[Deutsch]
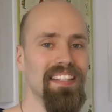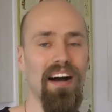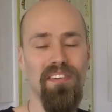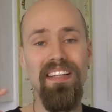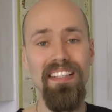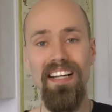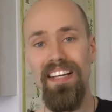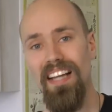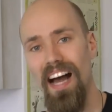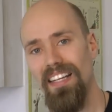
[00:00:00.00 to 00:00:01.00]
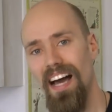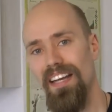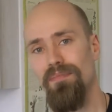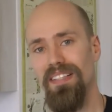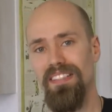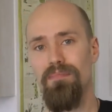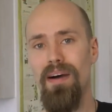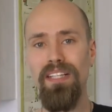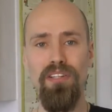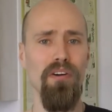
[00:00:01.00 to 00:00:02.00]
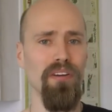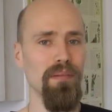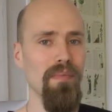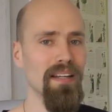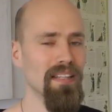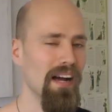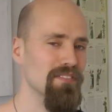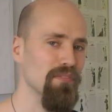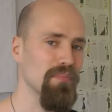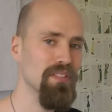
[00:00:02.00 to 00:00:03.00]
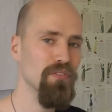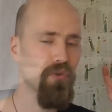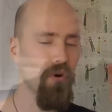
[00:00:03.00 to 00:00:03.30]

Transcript: Ja, und die Katharina hat einen Massaman-Curry gemacht, also mit